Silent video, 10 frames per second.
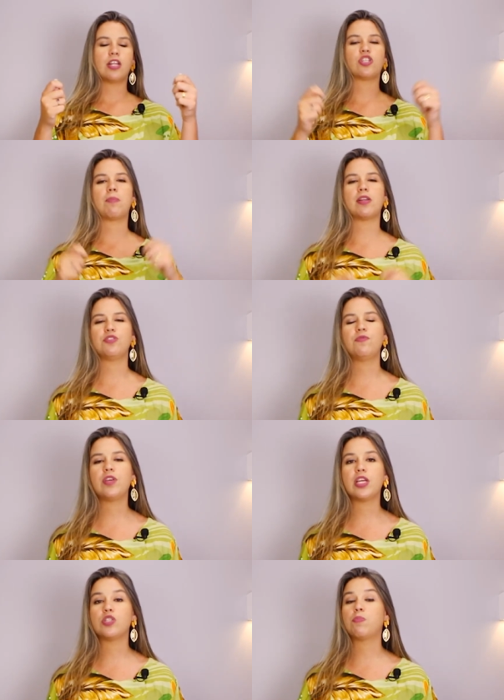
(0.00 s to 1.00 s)
na chamada de
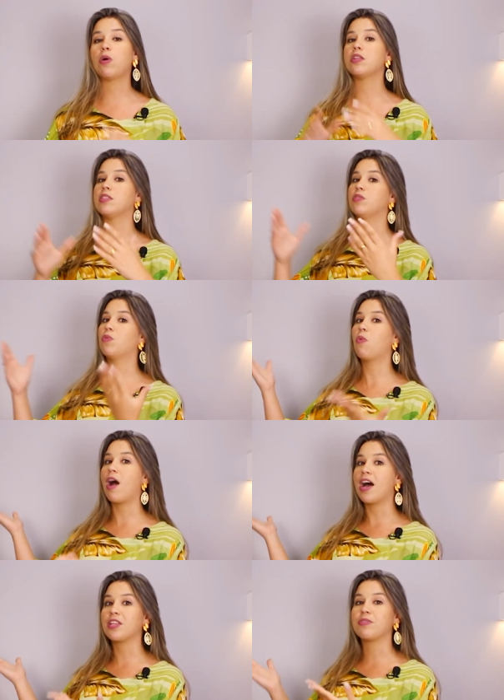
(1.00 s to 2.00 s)
vídeo, pode ser no
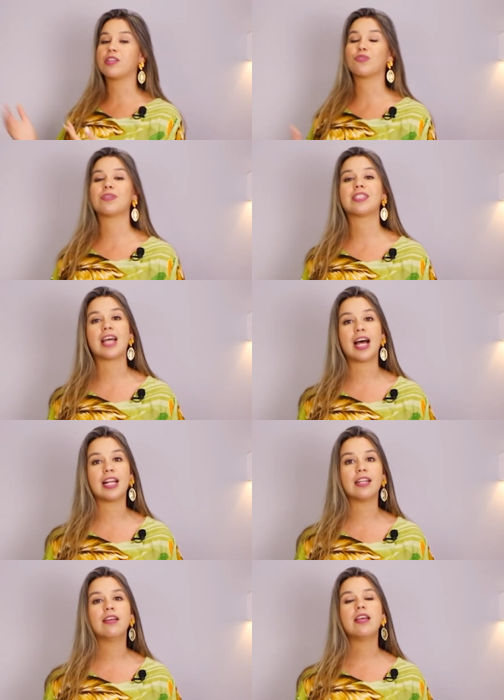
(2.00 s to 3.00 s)
quadro, na sua
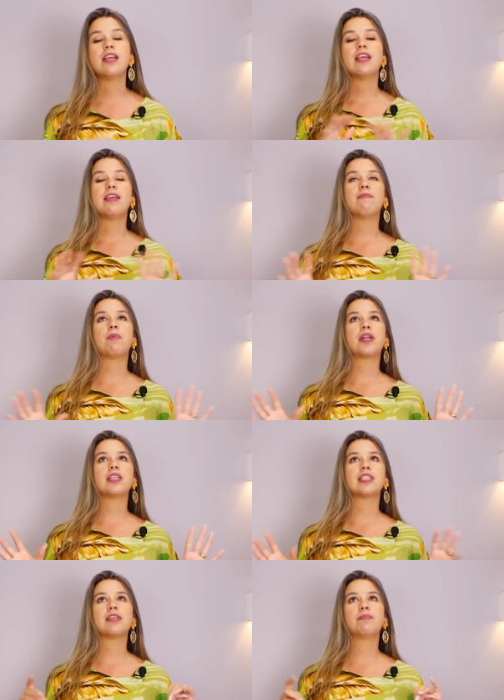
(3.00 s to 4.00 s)
sala. E, por
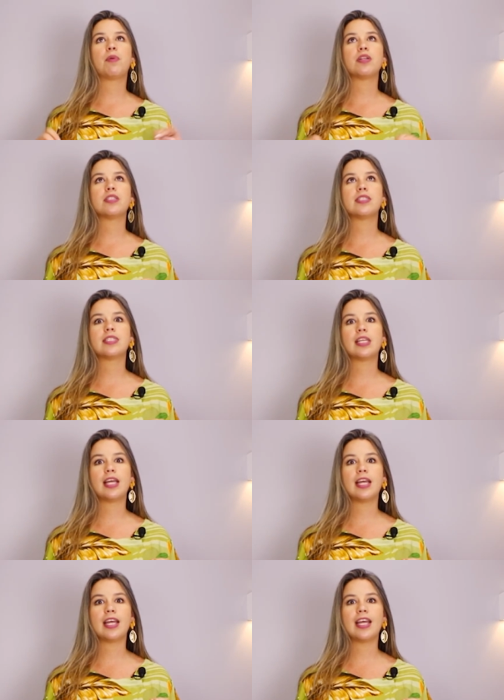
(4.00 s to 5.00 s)
exemplo, pode
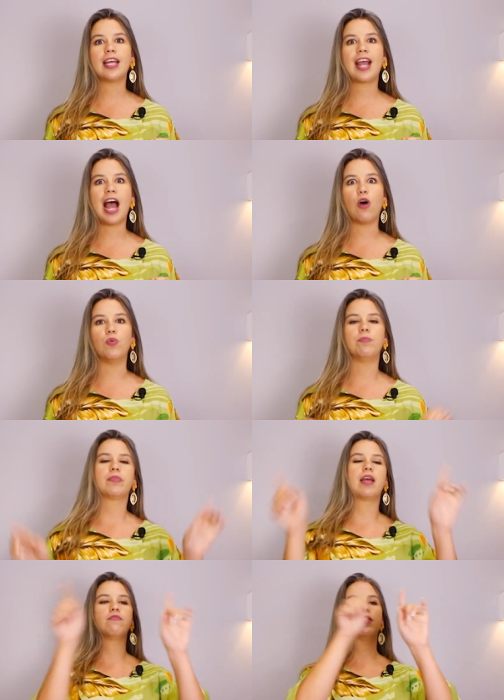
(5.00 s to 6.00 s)
ser carro.
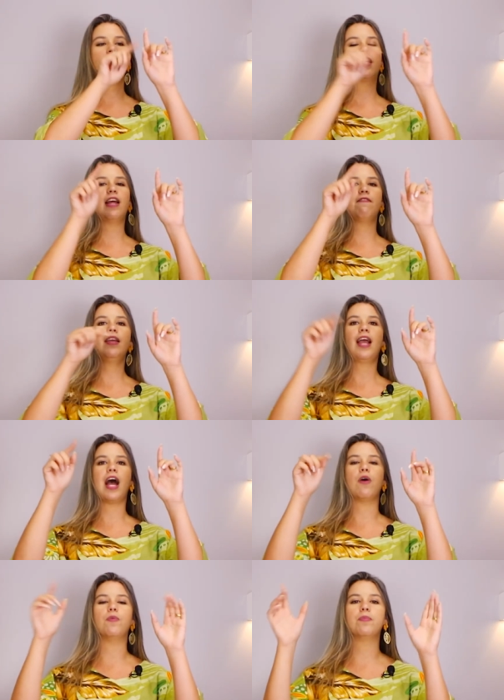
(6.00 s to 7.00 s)
Aí você escreve
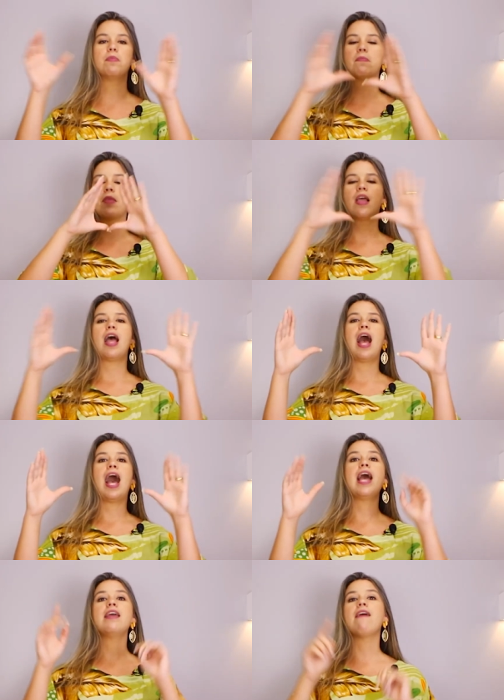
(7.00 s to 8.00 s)
carro.
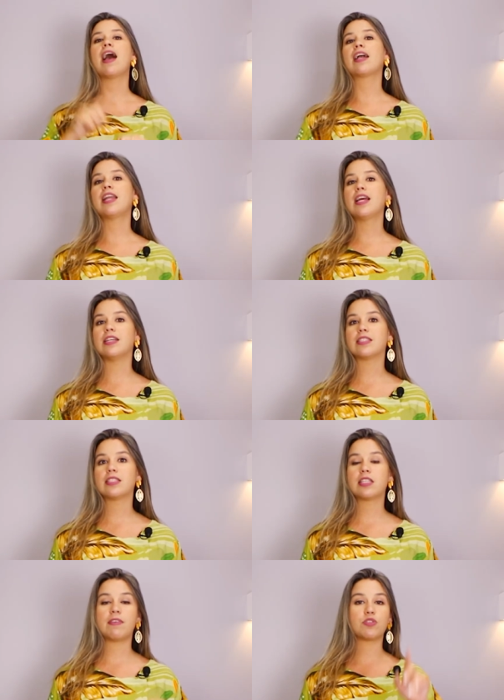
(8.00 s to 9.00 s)
Aí a
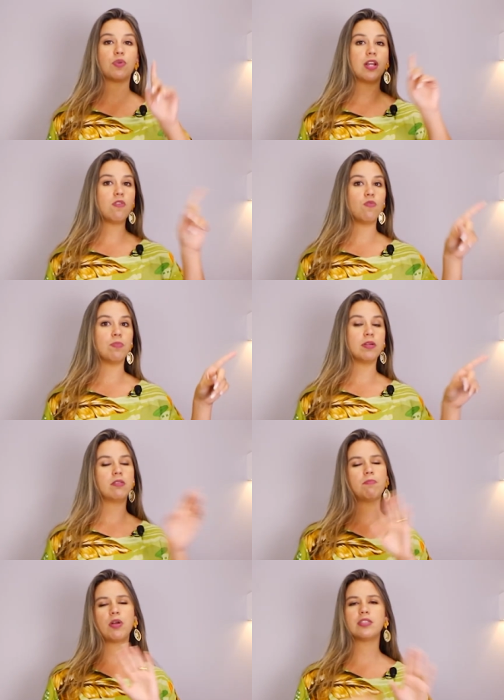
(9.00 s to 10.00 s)
criança, você vai escolher uma.
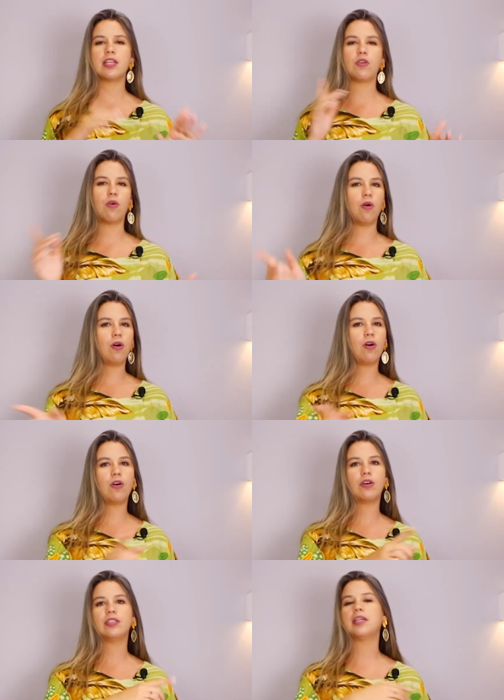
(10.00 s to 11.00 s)
Pode ser em
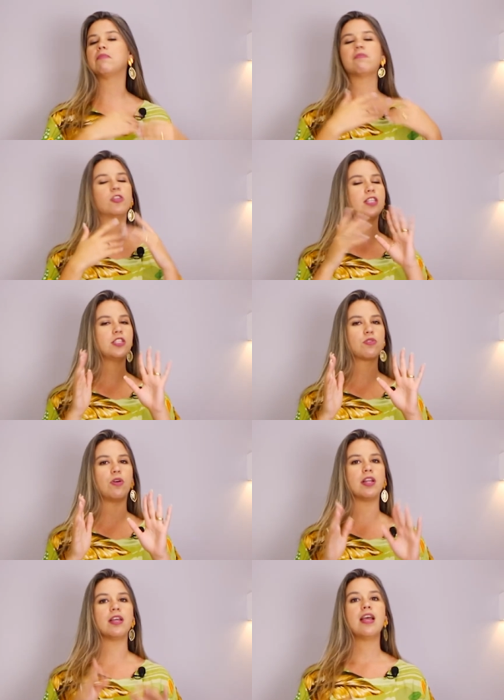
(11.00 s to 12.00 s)
ordem, você
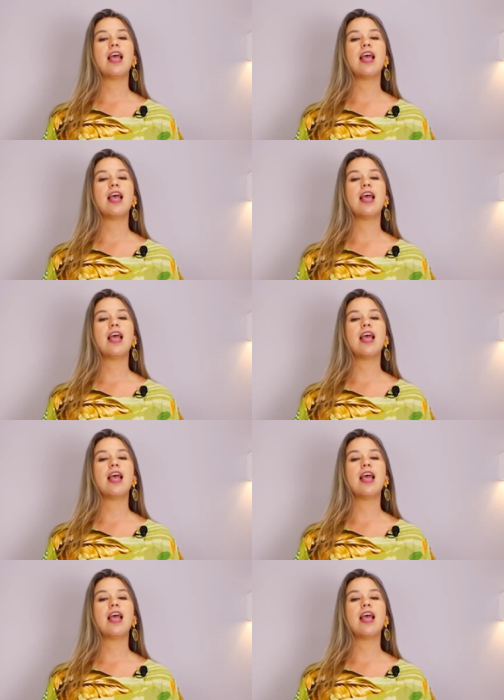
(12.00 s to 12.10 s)
escolhe.